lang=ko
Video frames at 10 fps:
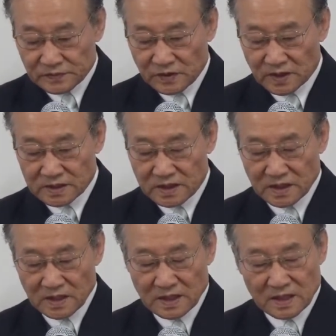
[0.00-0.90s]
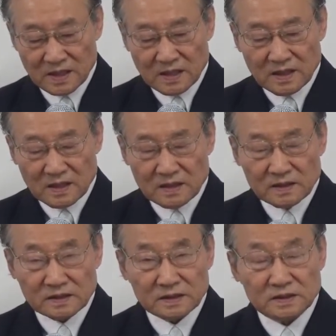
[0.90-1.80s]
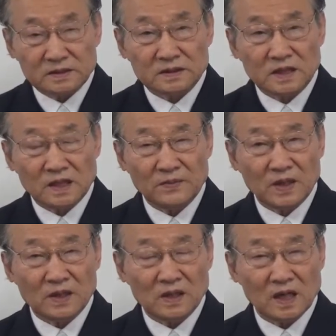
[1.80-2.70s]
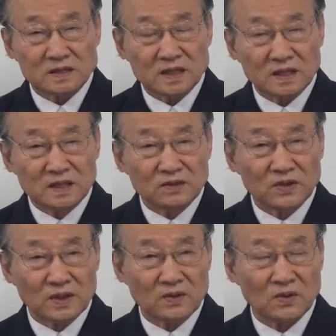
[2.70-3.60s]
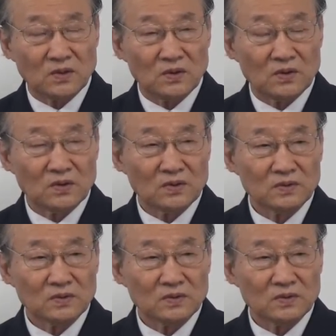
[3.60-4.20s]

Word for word: 이와 같이 내면은 항상 기도했고